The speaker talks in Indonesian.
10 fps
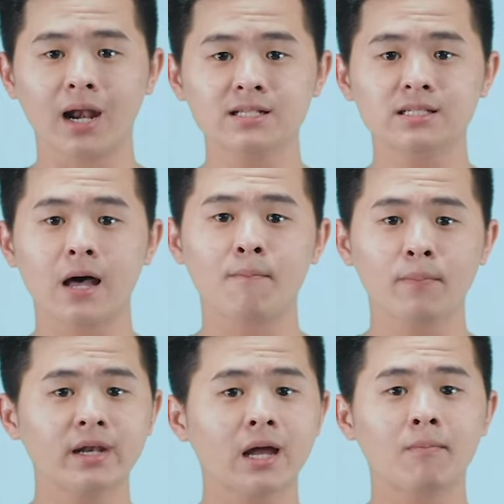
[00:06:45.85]

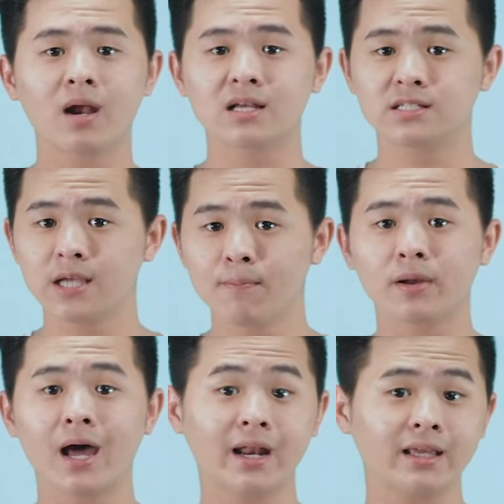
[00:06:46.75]
sampai 16 jam
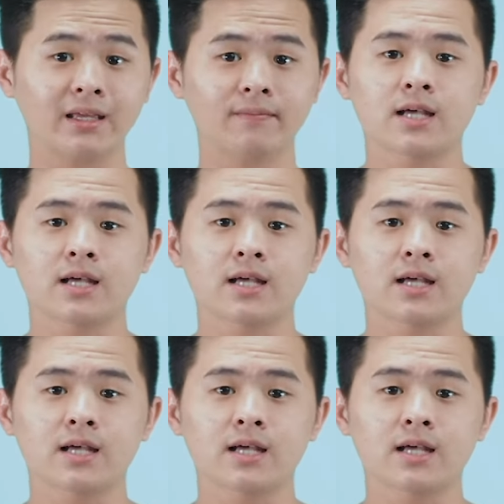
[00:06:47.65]
per hari.